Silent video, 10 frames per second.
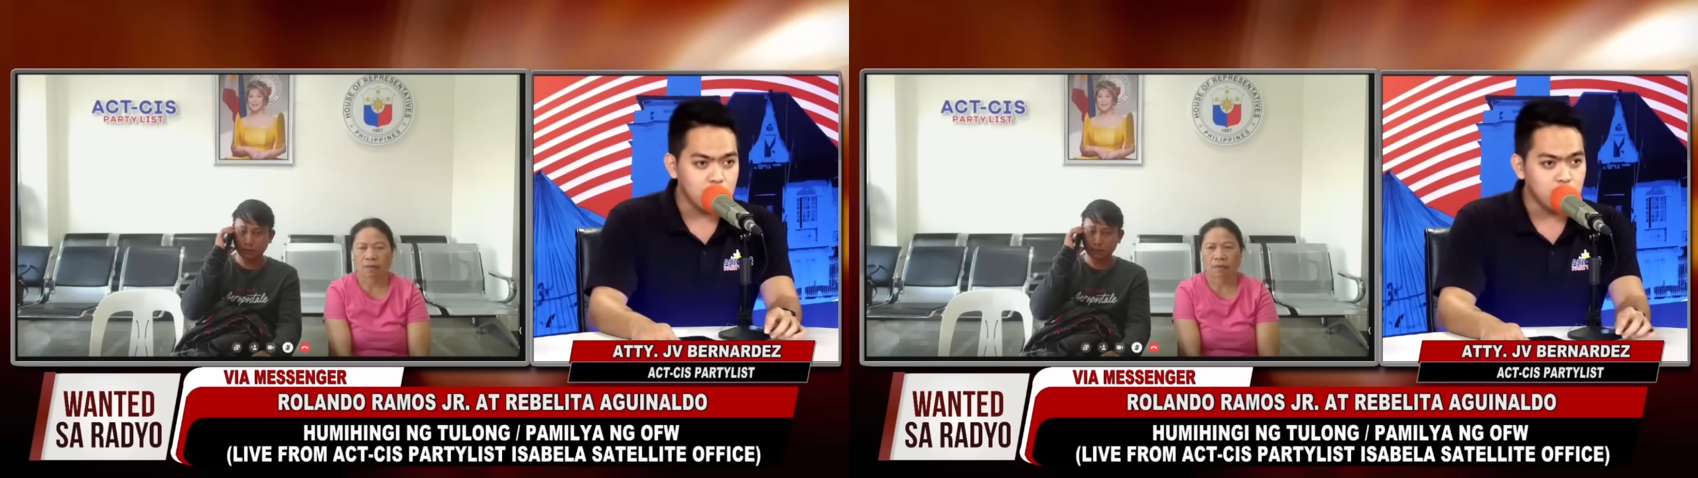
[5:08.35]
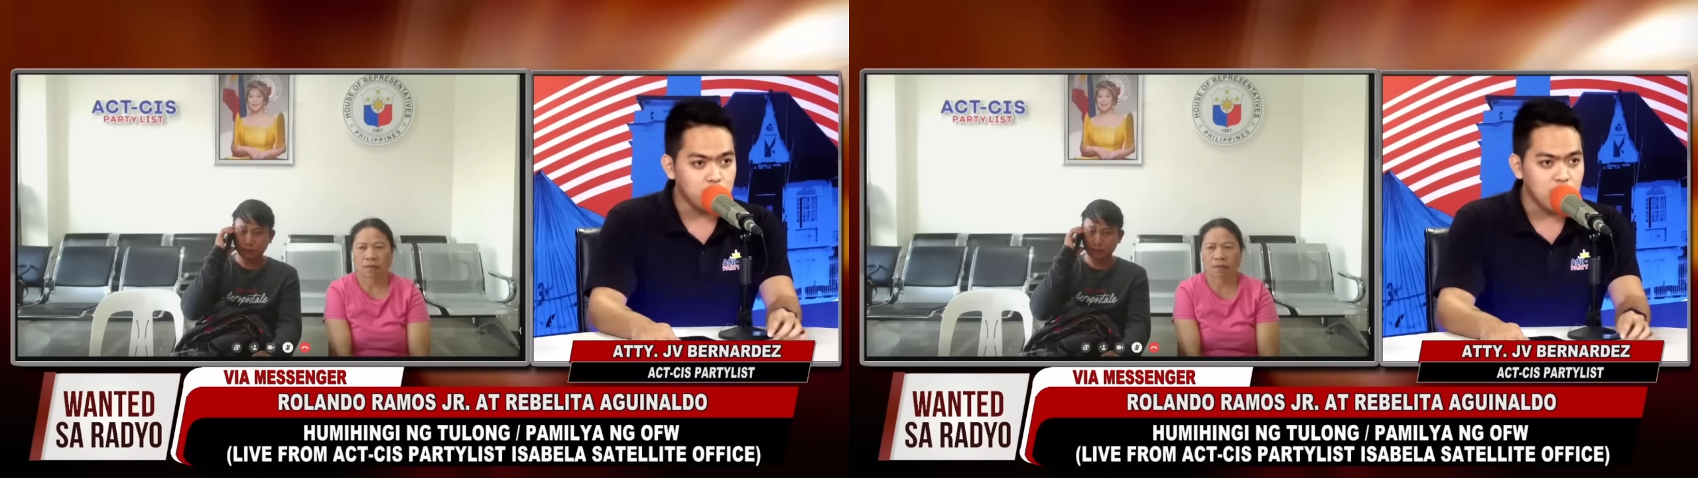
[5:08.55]

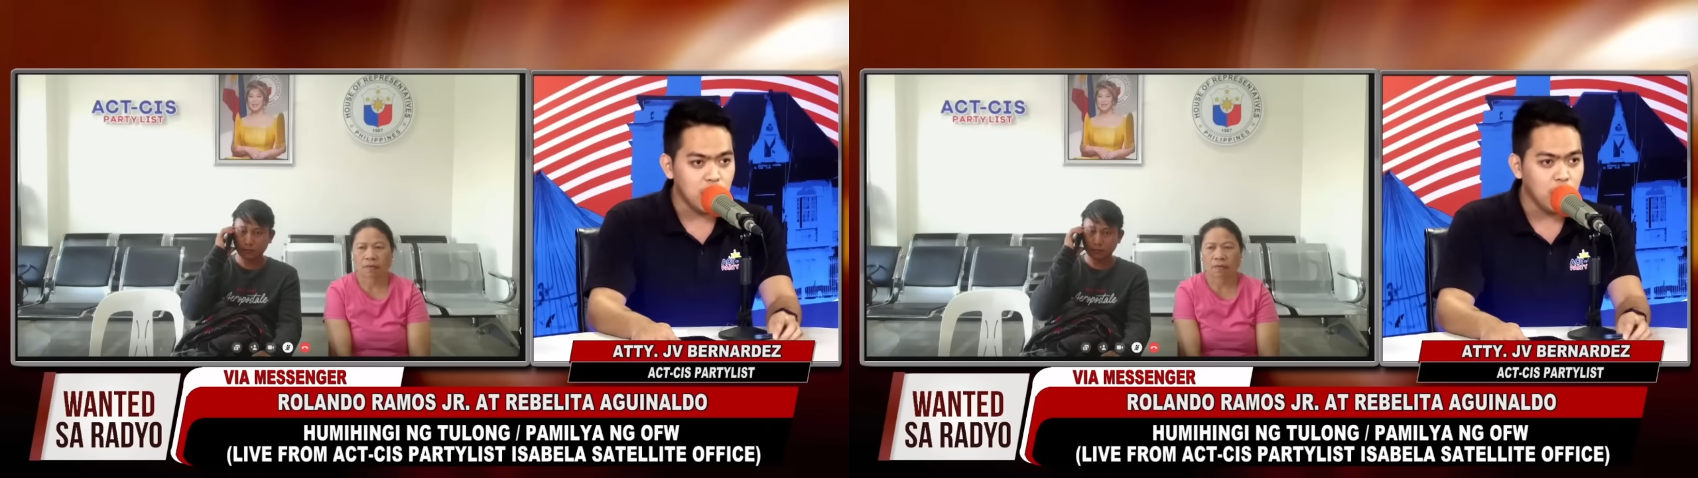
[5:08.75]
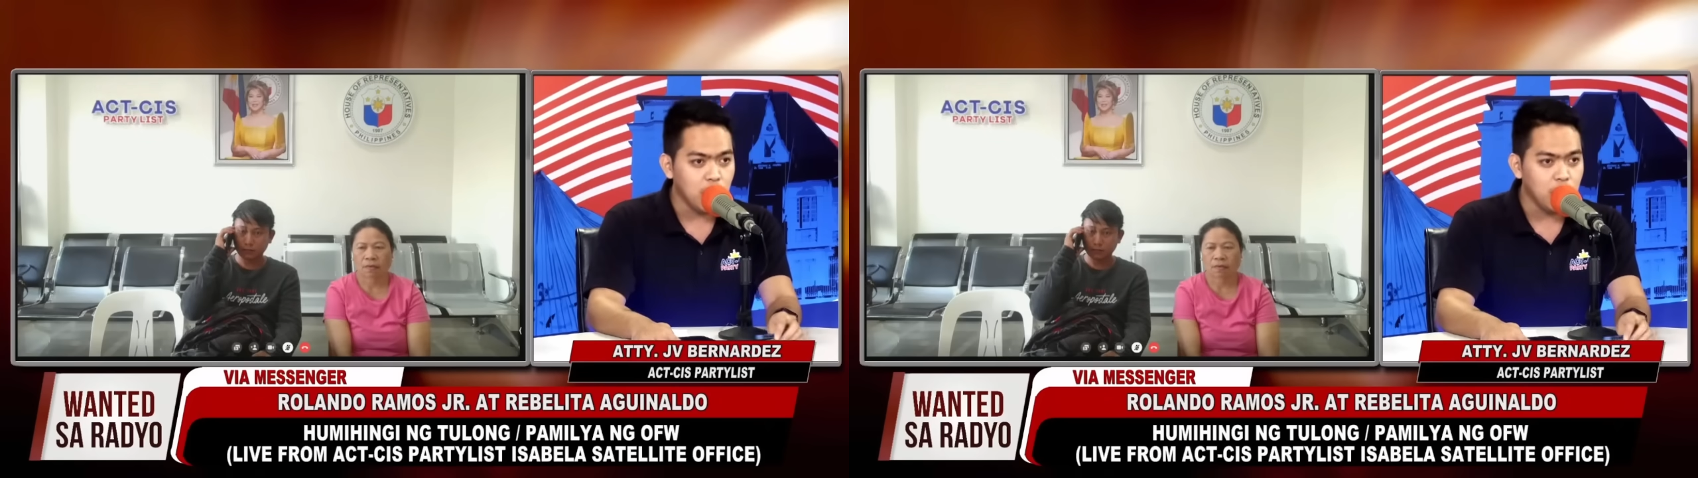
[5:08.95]
na sa
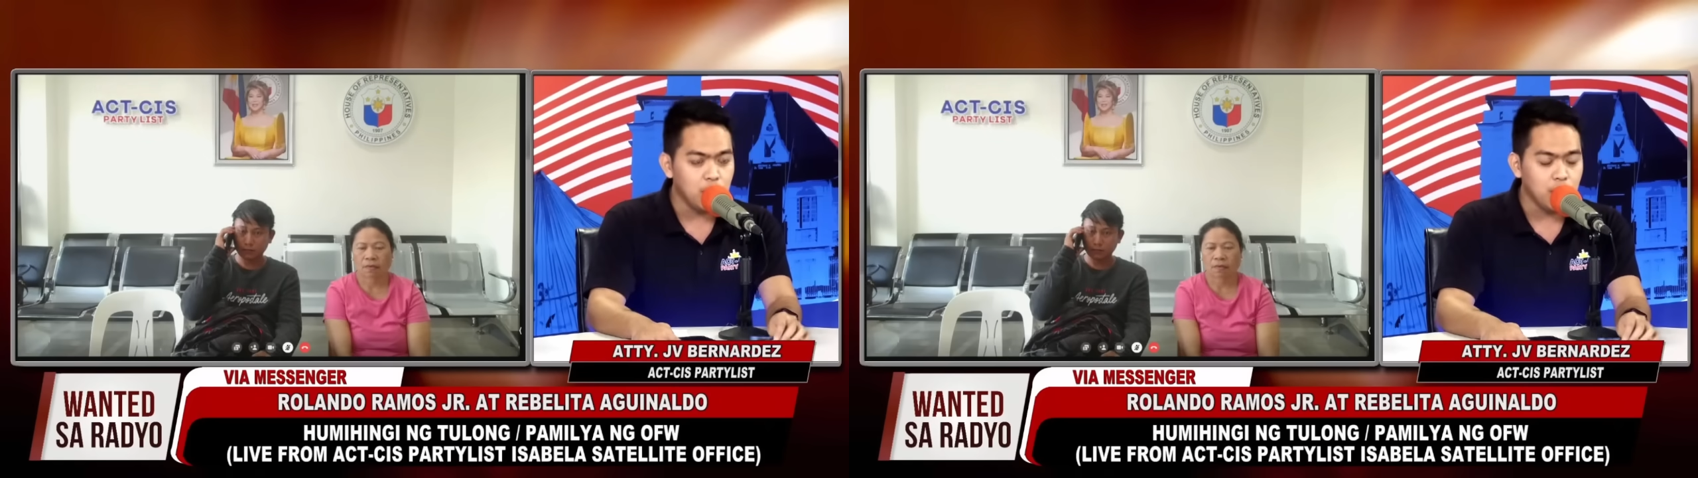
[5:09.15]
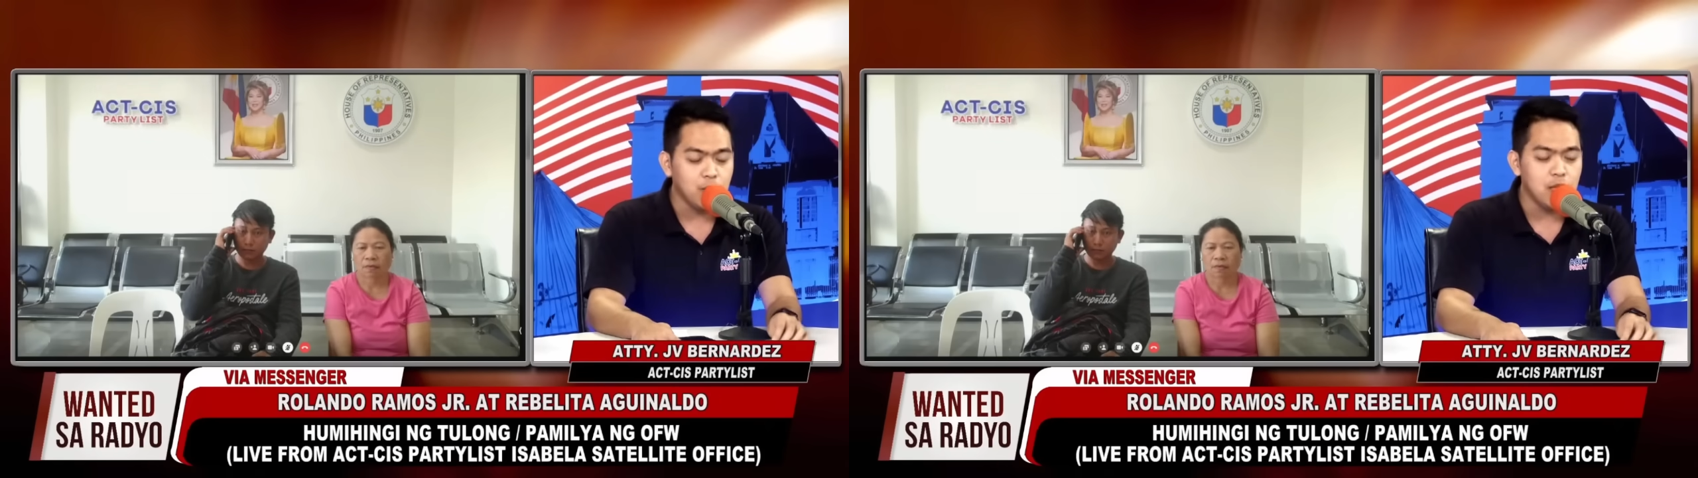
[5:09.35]

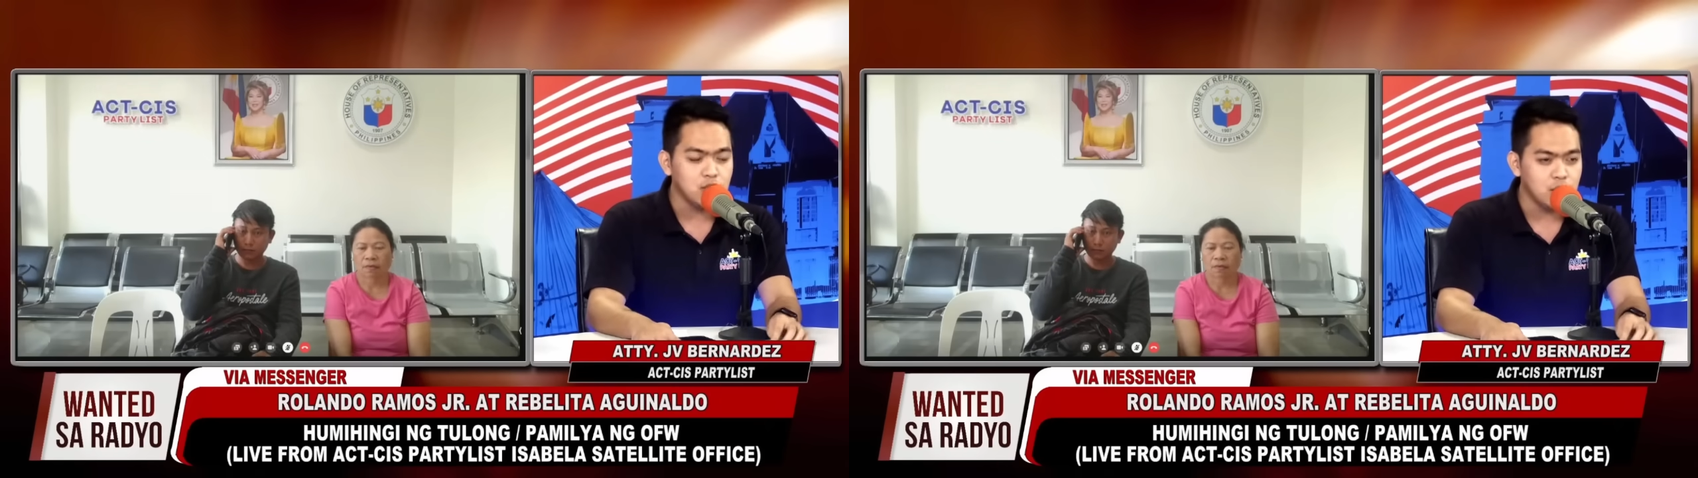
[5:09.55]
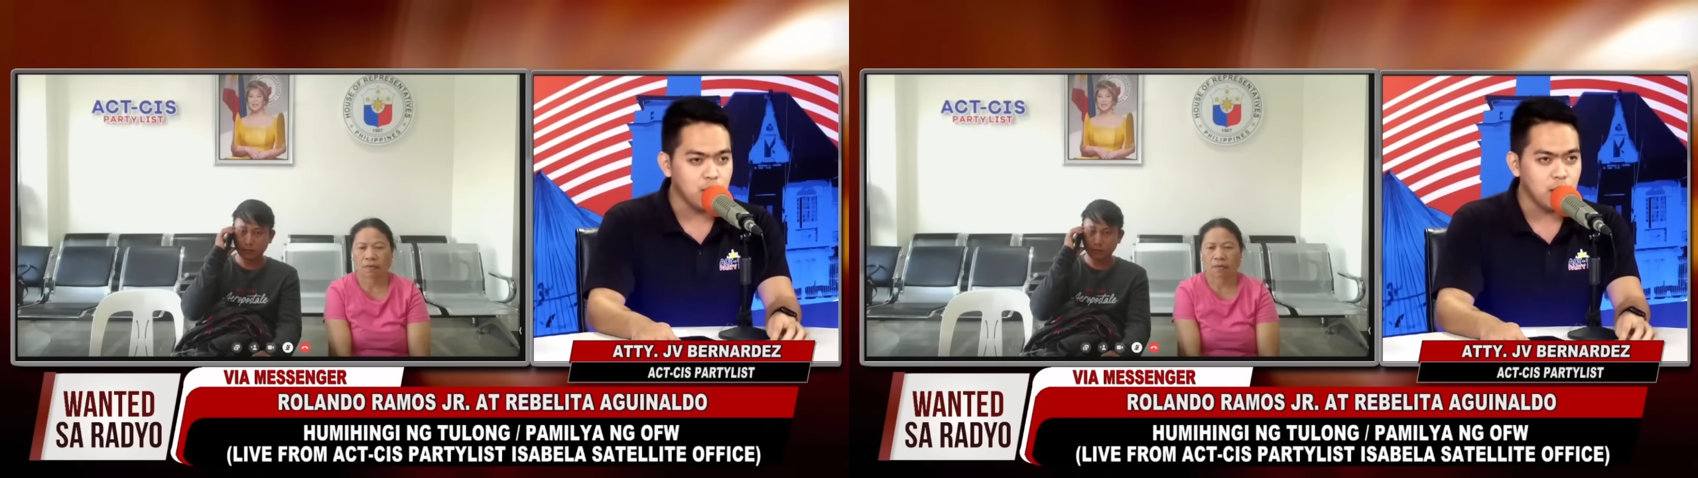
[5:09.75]

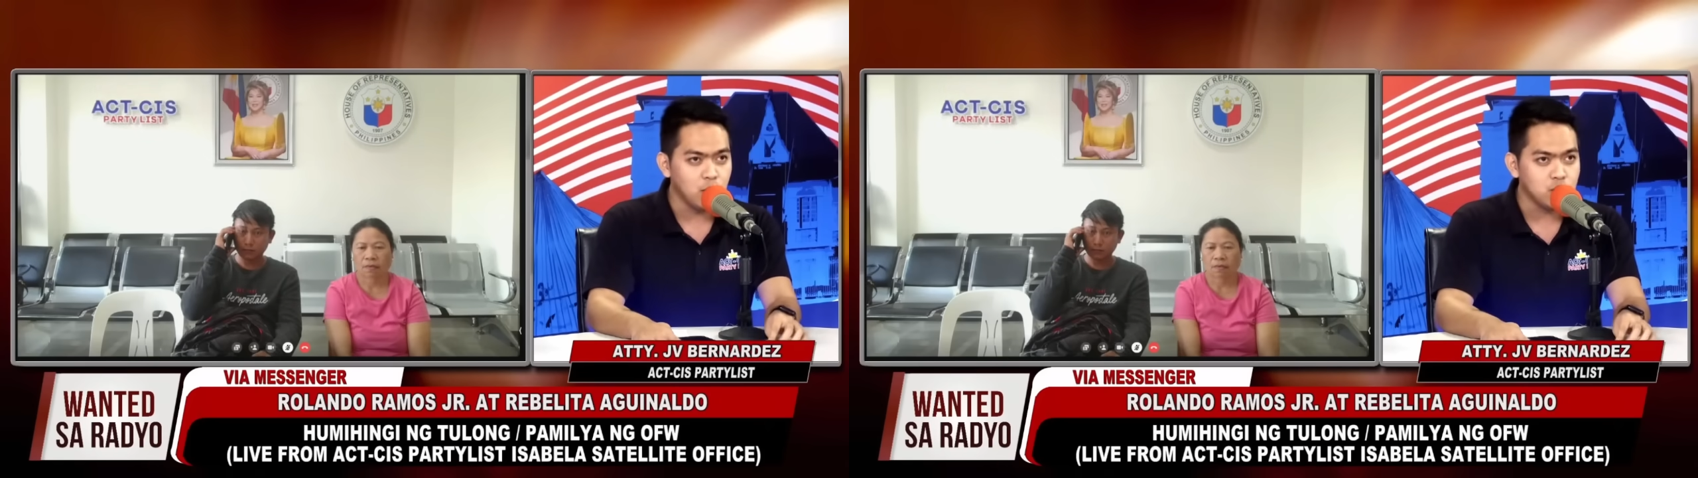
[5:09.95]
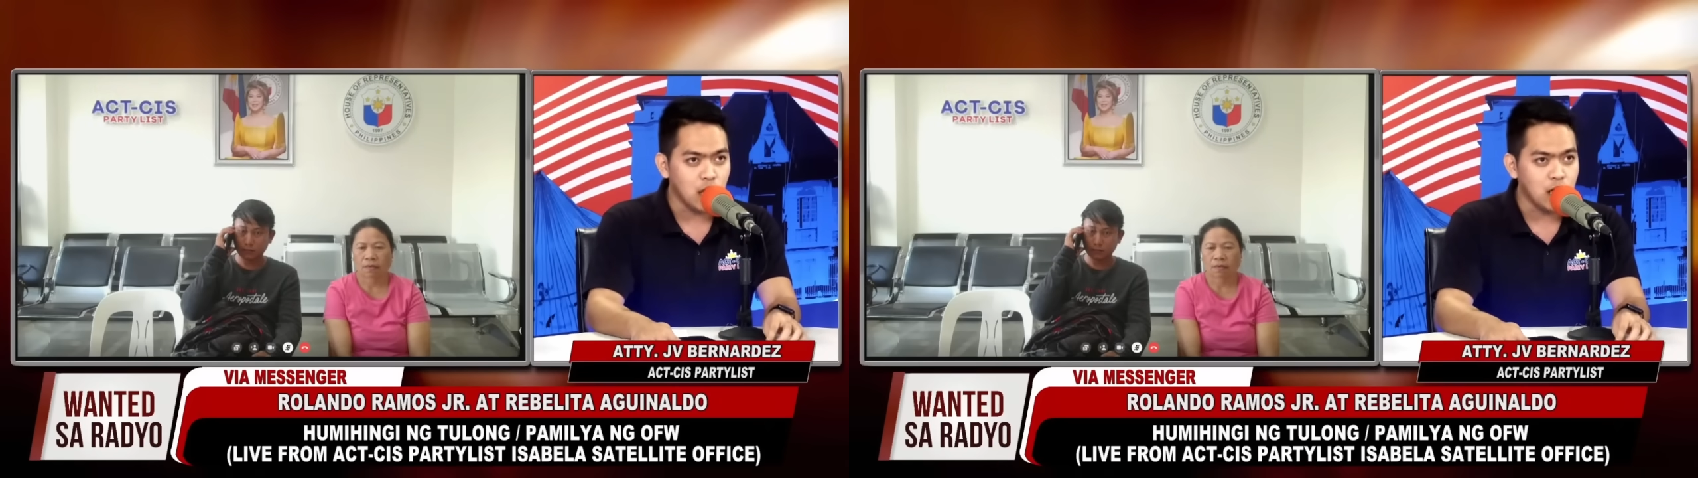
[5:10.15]
pinakamabilis na panahon,